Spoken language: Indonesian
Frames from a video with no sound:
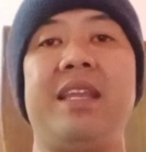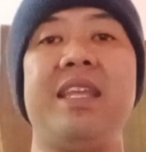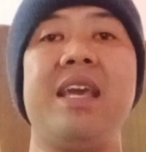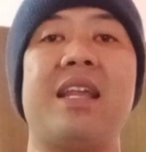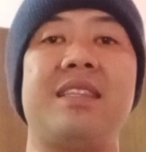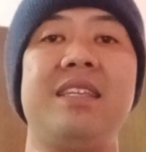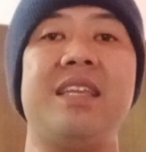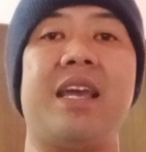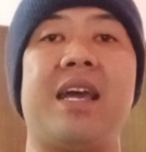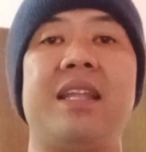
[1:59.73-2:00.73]
Ini
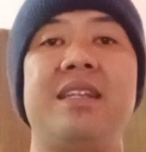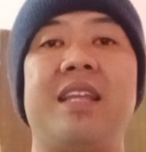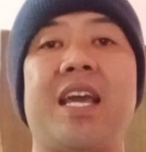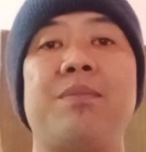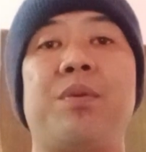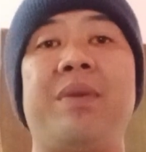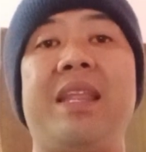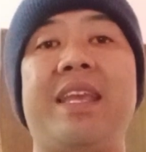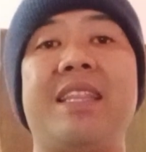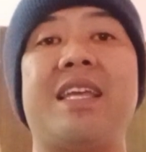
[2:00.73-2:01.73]
artinya, dengan
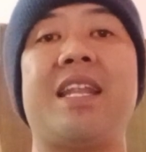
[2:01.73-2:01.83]
memiliki